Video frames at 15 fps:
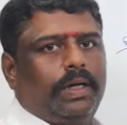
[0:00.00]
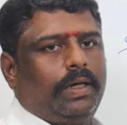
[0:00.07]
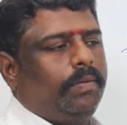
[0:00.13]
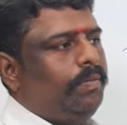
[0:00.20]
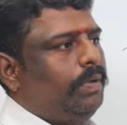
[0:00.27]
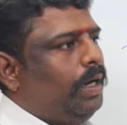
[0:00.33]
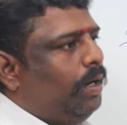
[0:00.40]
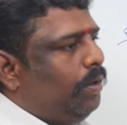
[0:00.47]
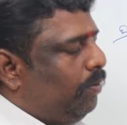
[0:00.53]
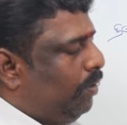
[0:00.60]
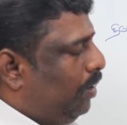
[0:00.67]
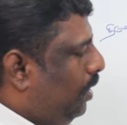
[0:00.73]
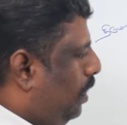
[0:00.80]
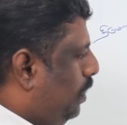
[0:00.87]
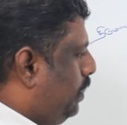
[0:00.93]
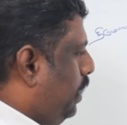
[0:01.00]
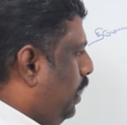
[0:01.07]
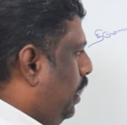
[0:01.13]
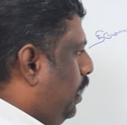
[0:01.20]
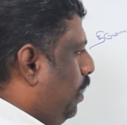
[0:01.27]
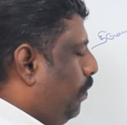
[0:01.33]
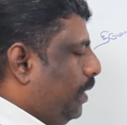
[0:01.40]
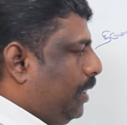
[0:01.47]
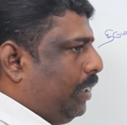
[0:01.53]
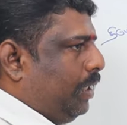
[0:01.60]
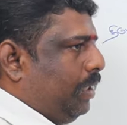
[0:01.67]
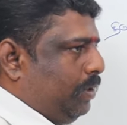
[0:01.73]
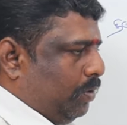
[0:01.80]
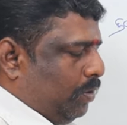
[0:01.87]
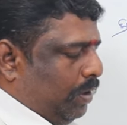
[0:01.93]
வணக்கம் நான் உங்கள் அச்சய பத்ததி
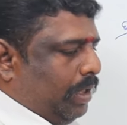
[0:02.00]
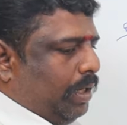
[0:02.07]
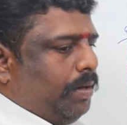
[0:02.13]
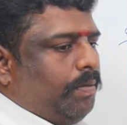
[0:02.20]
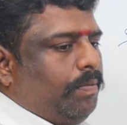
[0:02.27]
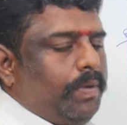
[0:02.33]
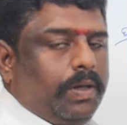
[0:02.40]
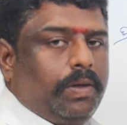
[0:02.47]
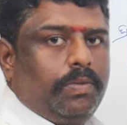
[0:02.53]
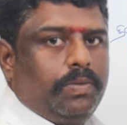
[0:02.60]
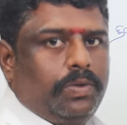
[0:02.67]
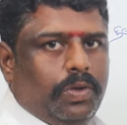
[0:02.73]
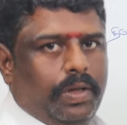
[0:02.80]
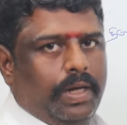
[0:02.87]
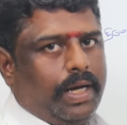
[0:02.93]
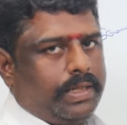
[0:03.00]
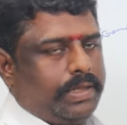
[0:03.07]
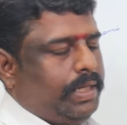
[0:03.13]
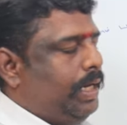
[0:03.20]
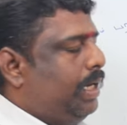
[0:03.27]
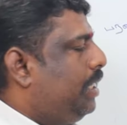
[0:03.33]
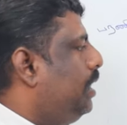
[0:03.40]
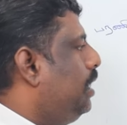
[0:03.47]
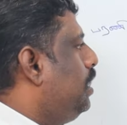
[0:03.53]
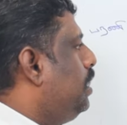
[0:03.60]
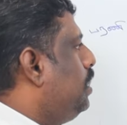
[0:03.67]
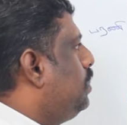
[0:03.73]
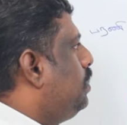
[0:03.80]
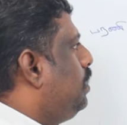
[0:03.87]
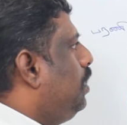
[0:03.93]
ஜோதிடர் மற்றும் ஜோதிட ஆசிரியர்
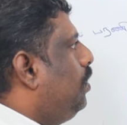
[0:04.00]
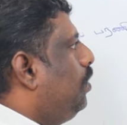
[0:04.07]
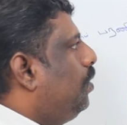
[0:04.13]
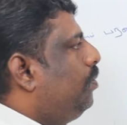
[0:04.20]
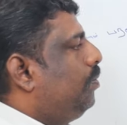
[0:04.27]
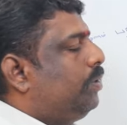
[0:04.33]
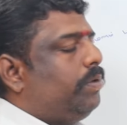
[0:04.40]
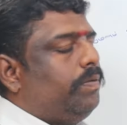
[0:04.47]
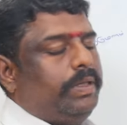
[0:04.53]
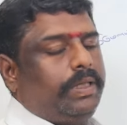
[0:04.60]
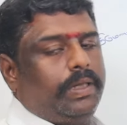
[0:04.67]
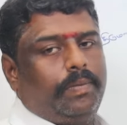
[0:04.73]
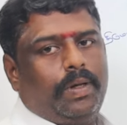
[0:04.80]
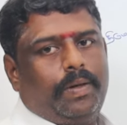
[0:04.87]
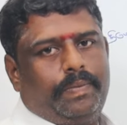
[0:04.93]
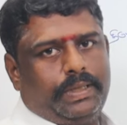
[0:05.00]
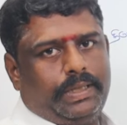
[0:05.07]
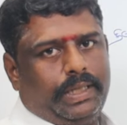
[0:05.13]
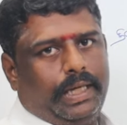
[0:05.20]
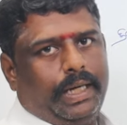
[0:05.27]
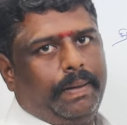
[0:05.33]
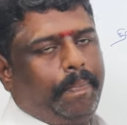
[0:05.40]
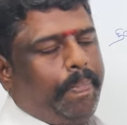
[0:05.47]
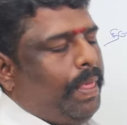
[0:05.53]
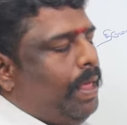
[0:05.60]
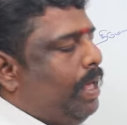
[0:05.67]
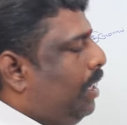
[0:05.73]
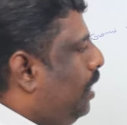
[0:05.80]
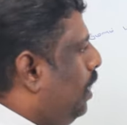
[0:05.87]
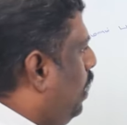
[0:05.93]
ஸ்ரீ குரு பேசுகிறேன்
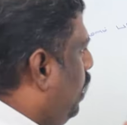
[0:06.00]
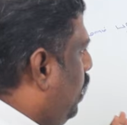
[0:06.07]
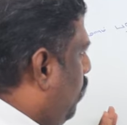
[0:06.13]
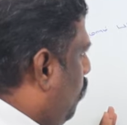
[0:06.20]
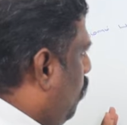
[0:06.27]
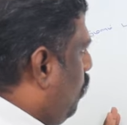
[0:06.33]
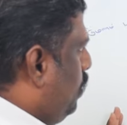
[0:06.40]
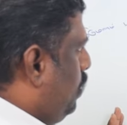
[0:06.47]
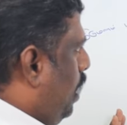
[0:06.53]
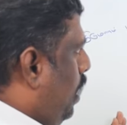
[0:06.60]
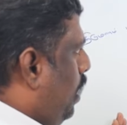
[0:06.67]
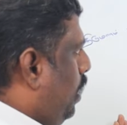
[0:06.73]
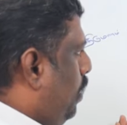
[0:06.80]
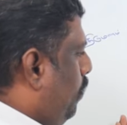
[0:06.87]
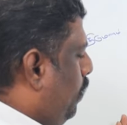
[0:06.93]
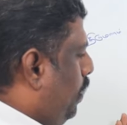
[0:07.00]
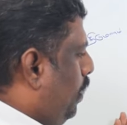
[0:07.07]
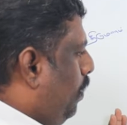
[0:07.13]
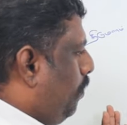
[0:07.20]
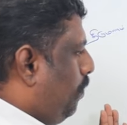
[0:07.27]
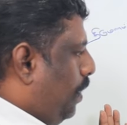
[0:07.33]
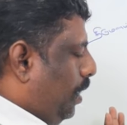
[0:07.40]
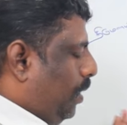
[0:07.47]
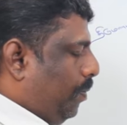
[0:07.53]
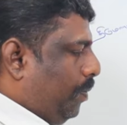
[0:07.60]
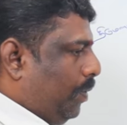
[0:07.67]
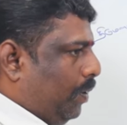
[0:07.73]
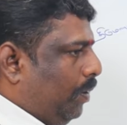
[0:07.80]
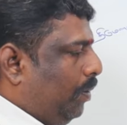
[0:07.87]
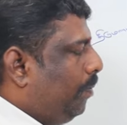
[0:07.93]
இன்றைக்கி நம்ம ஒரு ஜாதகத்தை பற்றி பார்க்க
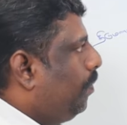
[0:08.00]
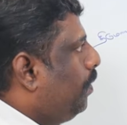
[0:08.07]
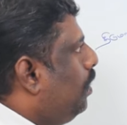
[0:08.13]
போகிறோம்